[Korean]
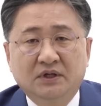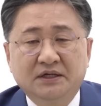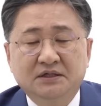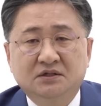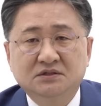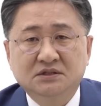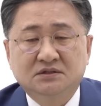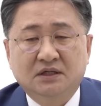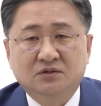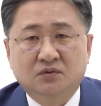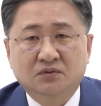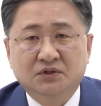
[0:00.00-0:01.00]
원래 이 현직
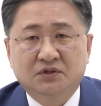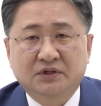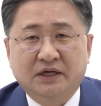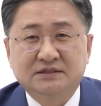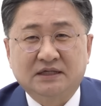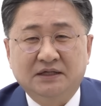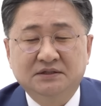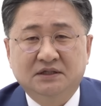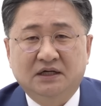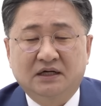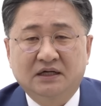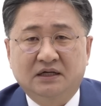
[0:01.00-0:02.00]
대통령의
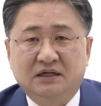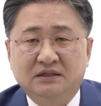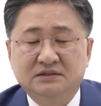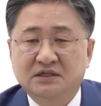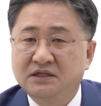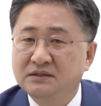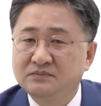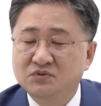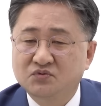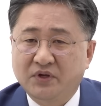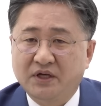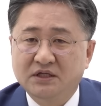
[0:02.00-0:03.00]
자녀가 재임
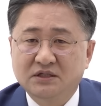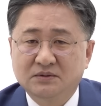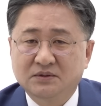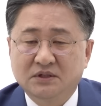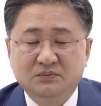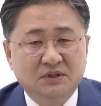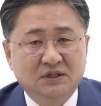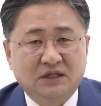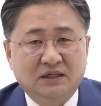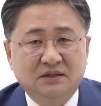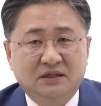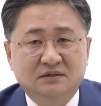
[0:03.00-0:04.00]
중에 이민을
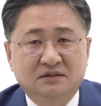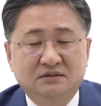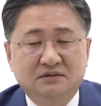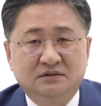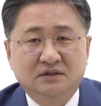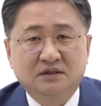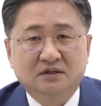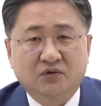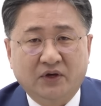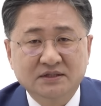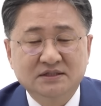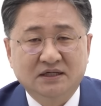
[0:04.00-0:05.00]
간다는 것은
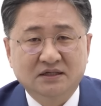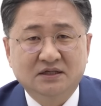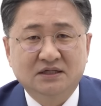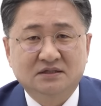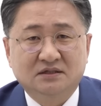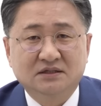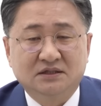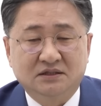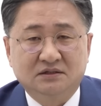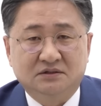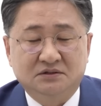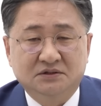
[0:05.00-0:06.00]
굉장히 이례적인
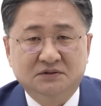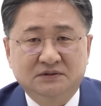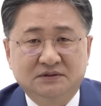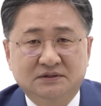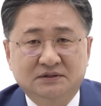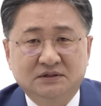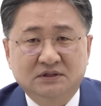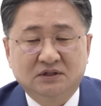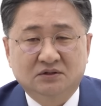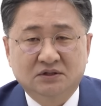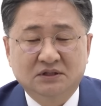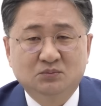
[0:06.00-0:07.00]
일이거든요.
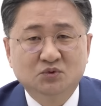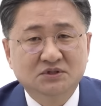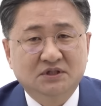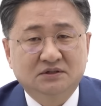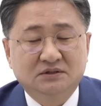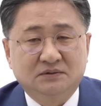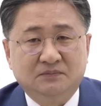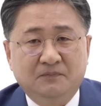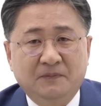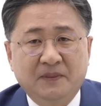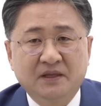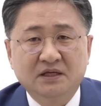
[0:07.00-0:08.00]
그런데 문제는
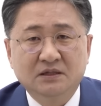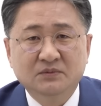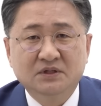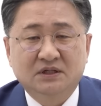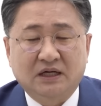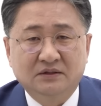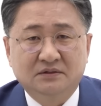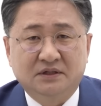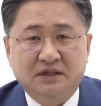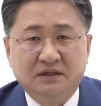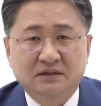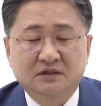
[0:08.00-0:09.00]
이 이민을
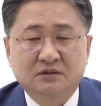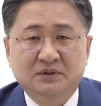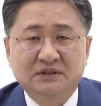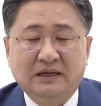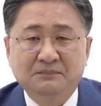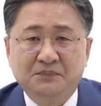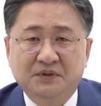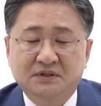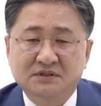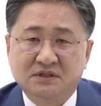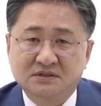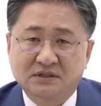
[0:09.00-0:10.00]
갔는데 그러면
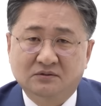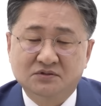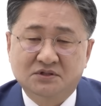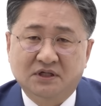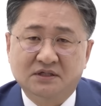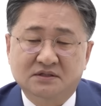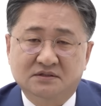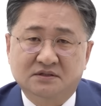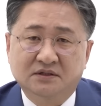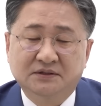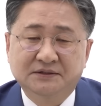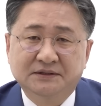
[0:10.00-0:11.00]
남편인 서창호 씨가
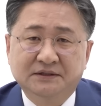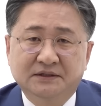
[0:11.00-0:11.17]
있었어요.